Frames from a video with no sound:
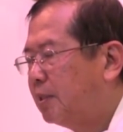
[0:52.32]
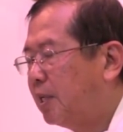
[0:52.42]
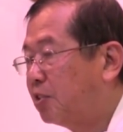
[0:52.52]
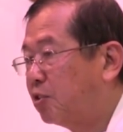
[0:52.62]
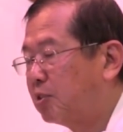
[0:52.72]

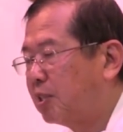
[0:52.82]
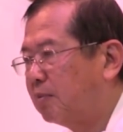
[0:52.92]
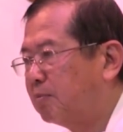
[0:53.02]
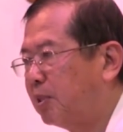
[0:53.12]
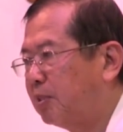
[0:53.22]
Yesus
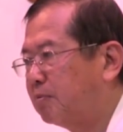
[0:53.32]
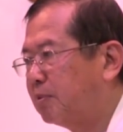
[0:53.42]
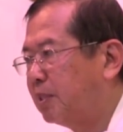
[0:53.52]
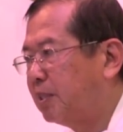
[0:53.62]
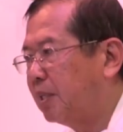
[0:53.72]
dan
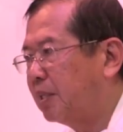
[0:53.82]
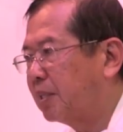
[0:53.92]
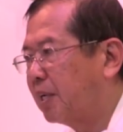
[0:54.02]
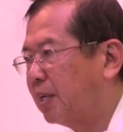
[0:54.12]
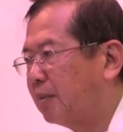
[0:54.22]

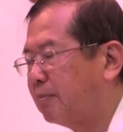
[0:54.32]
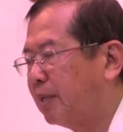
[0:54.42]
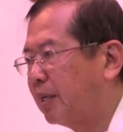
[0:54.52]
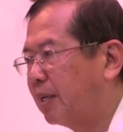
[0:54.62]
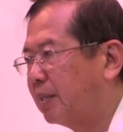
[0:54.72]
murid-muridnya karena
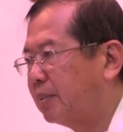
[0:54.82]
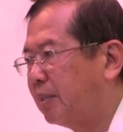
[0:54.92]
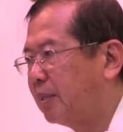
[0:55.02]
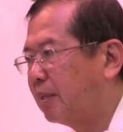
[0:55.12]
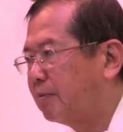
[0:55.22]
mereka
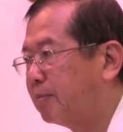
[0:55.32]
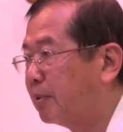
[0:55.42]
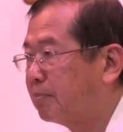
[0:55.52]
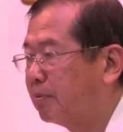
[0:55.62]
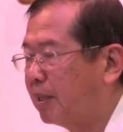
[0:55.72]
tidak
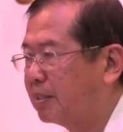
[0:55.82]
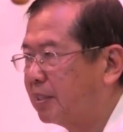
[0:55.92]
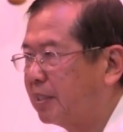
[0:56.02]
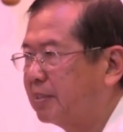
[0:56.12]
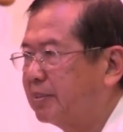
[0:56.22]

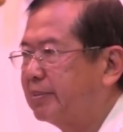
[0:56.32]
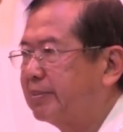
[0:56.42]
berpuasa.